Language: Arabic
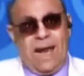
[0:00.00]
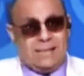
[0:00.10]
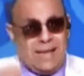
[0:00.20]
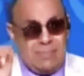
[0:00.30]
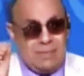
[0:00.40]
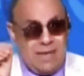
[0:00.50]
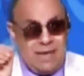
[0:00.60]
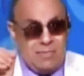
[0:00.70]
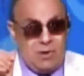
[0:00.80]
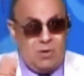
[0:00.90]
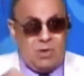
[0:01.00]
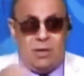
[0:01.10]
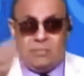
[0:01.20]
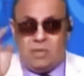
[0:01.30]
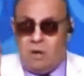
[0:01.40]
العذاب ده ايه ما هو
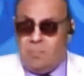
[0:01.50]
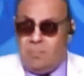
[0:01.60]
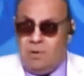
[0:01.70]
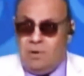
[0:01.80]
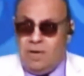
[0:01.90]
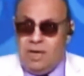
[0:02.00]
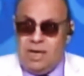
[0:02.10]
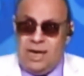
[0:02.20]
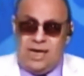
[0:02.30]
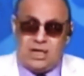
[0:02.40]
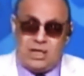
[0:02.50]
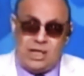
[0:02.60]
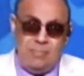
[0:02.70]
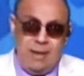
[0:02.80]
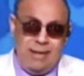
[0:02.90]
ضرب اهانه
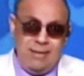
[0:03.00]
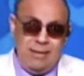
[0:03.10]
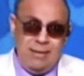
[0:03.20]
شتيمه